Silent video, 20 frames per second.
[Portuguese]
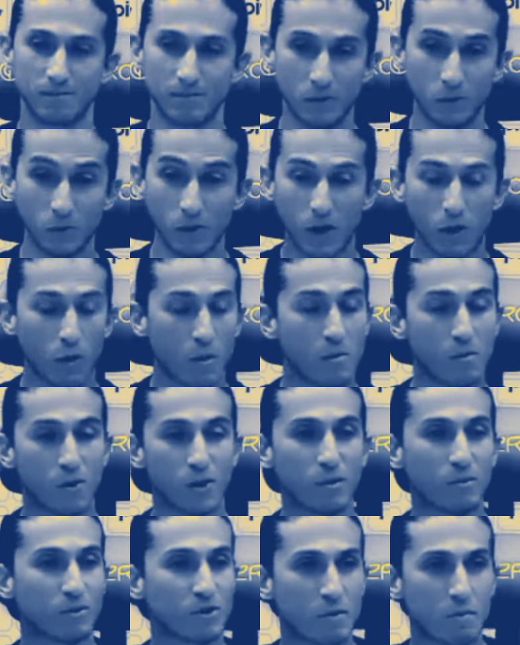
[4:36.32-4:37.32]
nunca
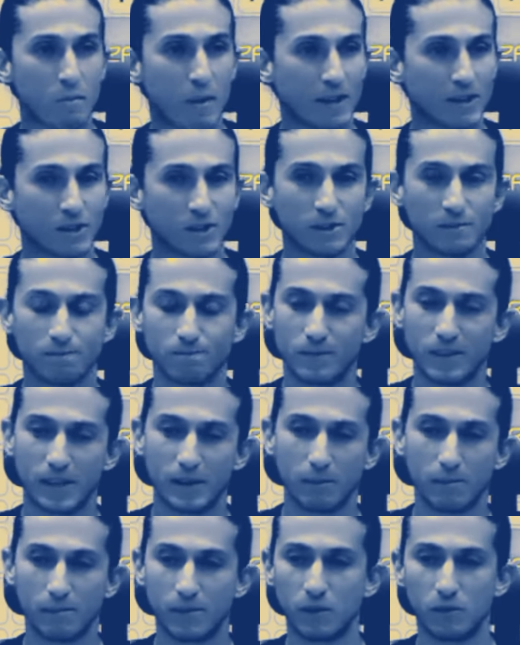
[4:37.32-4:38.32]
comemoramos empate.
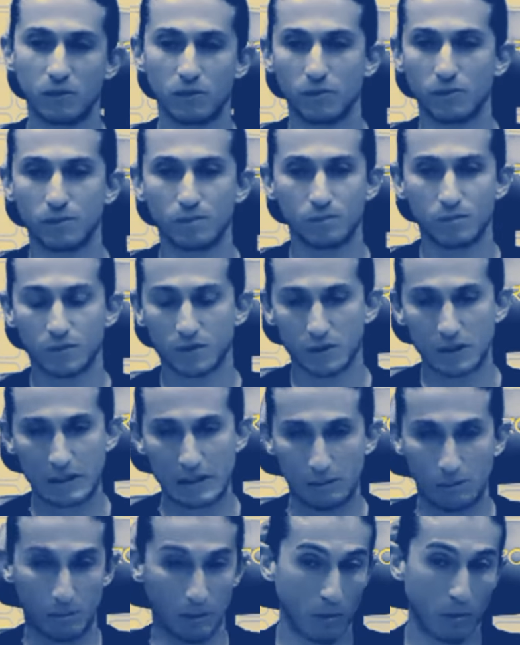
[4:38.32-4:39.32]
Né? Não,
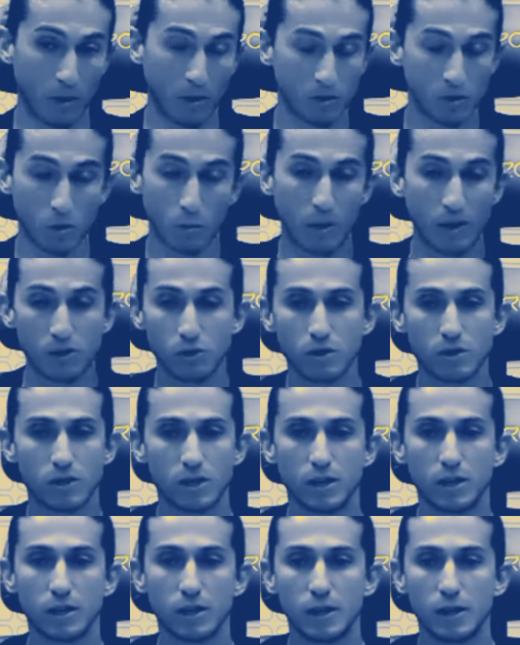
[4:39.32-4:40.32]
pelo menos eu penso
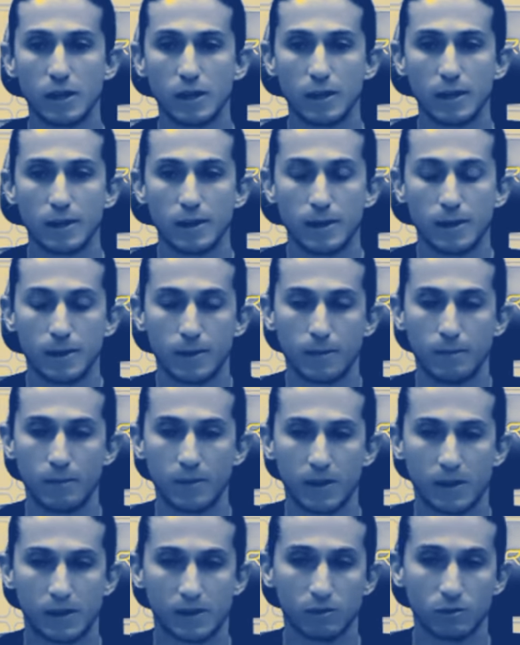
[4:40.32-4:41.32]
assim.
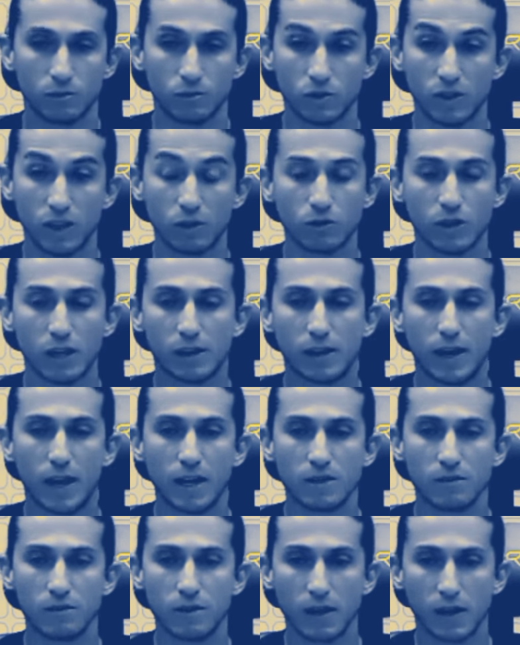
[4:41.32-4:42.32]
É, uns anos
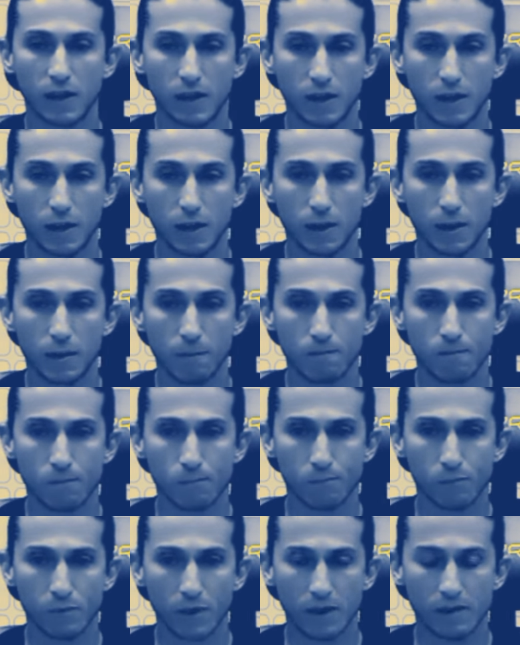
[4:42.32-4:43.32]
atrás vim aqui,
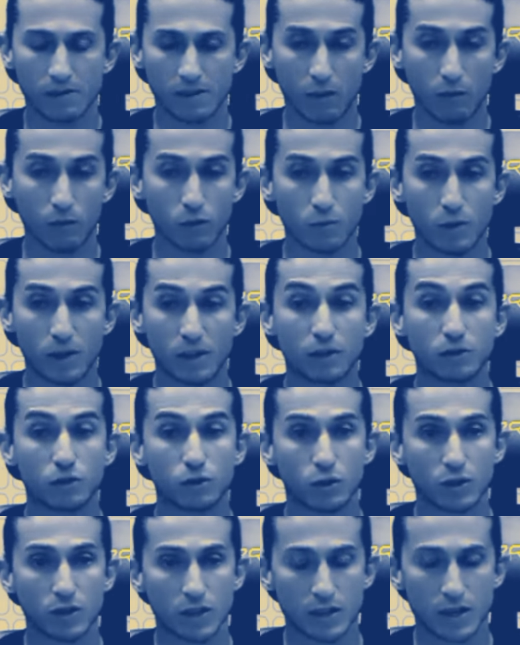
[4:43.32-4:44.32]
estávamos perdendo
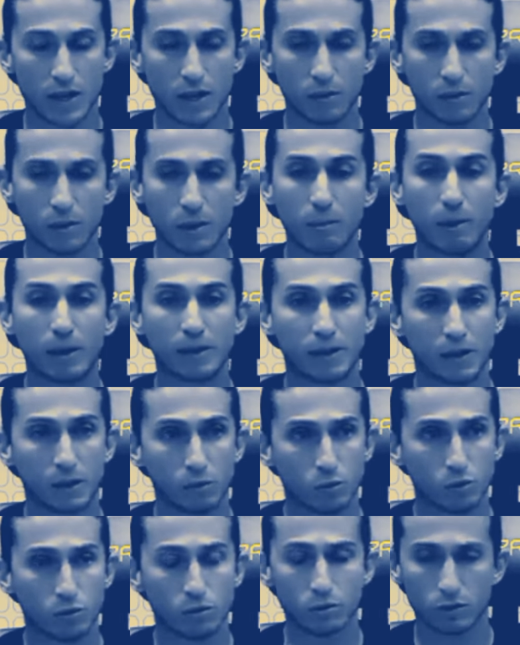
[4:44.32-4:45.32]
de 2 a 0 e
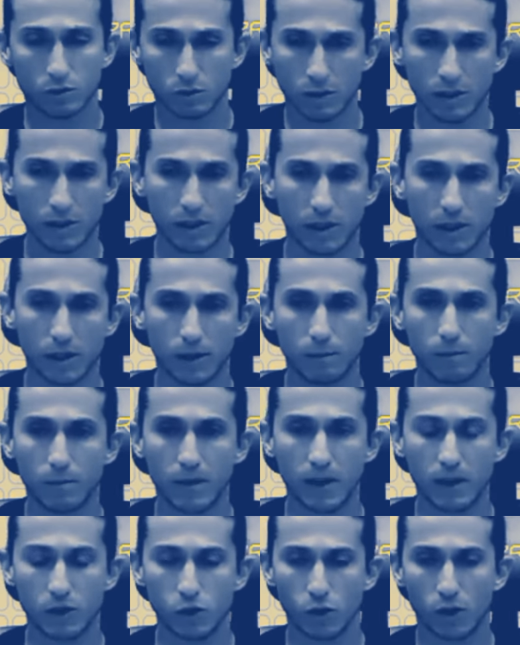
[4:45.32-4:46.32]
empatamos. Eu ainda
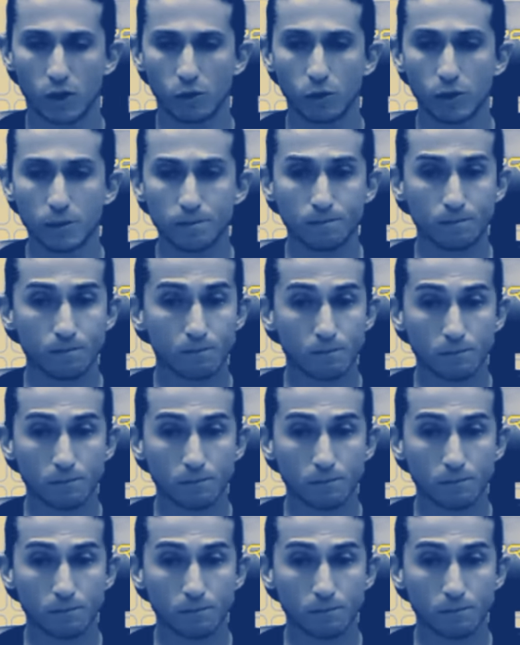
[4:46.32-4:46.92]
era jogador.